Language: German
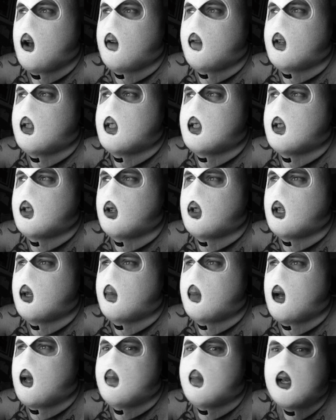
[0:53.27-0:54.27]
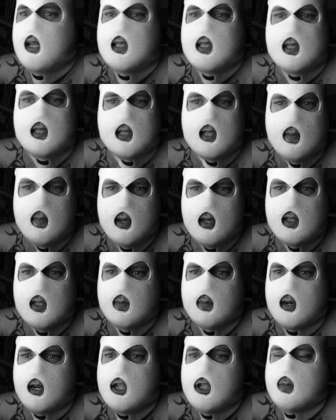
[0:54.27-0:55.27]
Was ist noch dabei? Bestes Gimmick
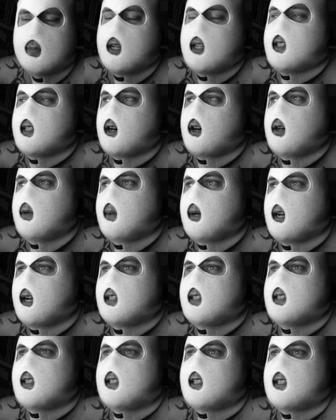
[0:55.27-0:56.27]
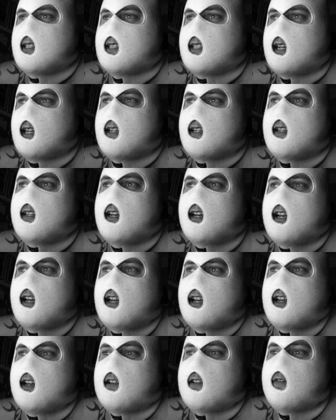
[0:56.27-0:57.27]
zum Beispiel ist ja auch immer ganz interessant.
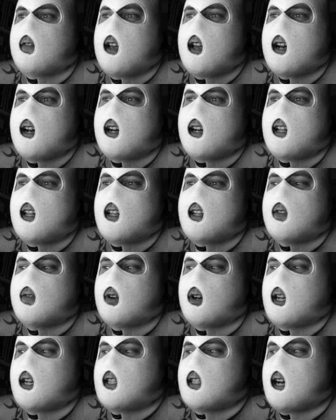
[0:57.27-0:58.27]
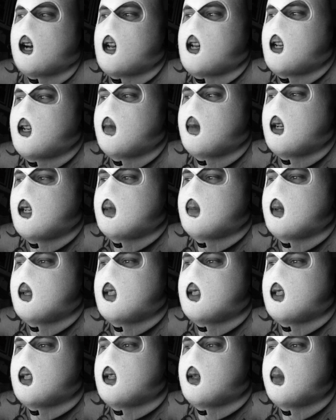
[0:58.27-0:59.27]
Wer halt von den Teilnehmern das
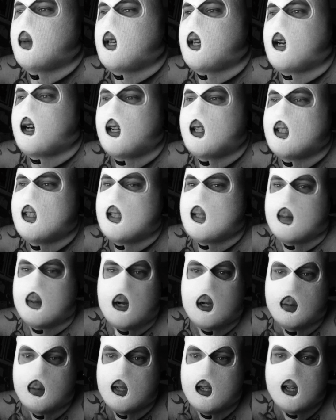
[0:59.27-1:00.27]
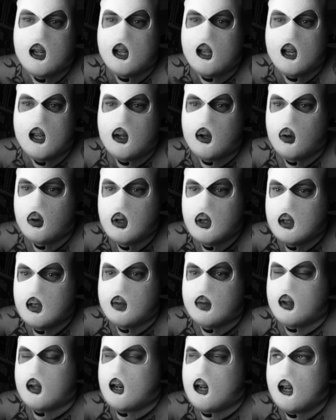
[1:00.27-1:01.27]
beste Gimmick hat, das braucht man ja nicht jede Runde
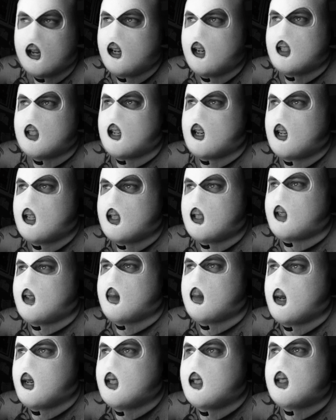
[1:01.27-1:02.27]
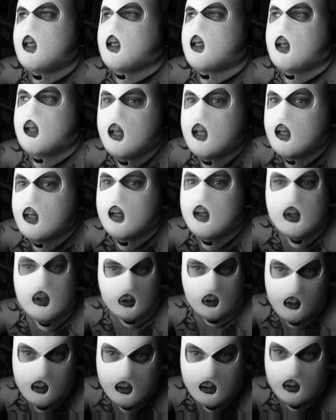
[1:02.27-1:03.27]
zu verleihen. Das ändert sich ja meistens nicht,
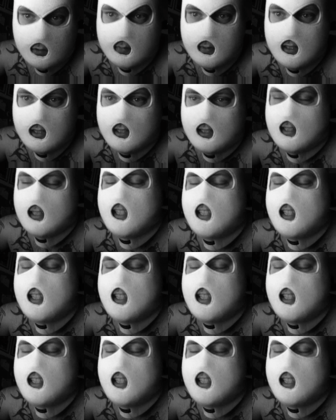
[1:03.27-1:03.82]
sollte zumindest